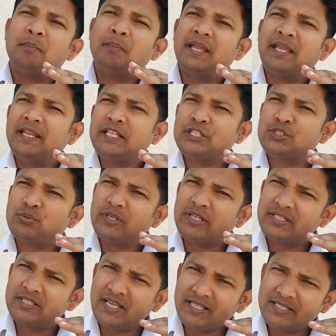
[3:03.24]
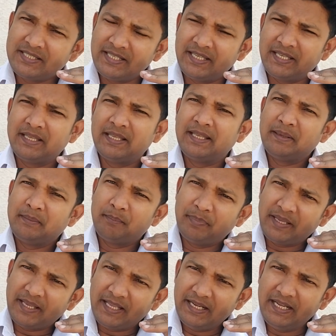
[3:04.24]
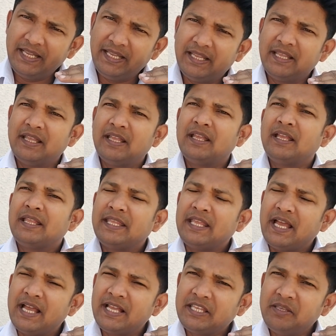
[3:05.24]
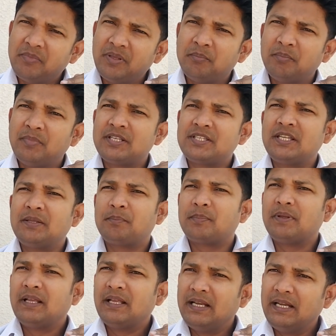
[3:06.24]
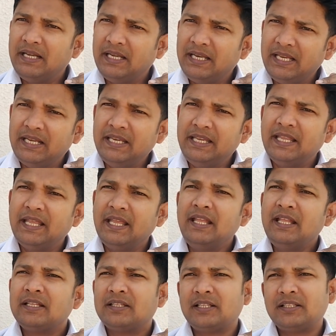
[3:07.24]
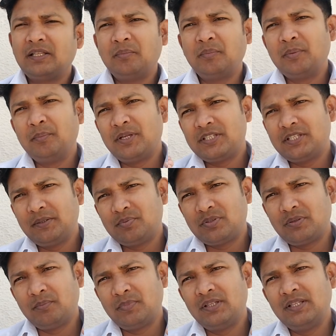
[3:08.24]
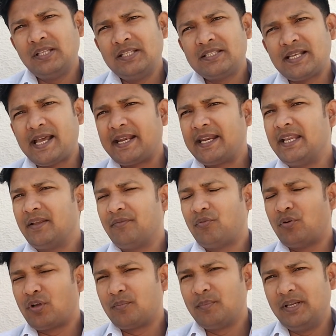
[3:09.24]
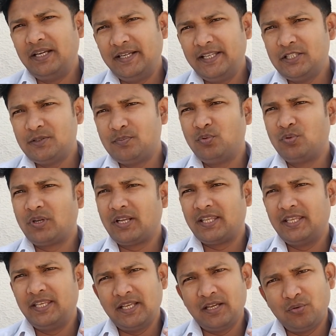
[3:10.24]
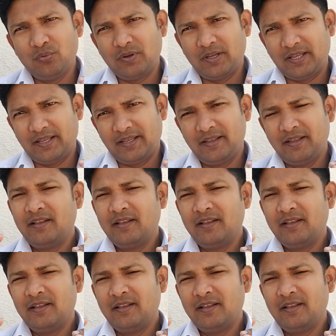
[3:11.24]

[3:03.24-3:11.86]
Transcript: मैंने स्वेच्छा से पहले यहाँ की मेंबरशिप ले ली है तथा मेंबरशिप संबंधी सारे फॉर्मेलिटीज़ पूरा किया हुआ है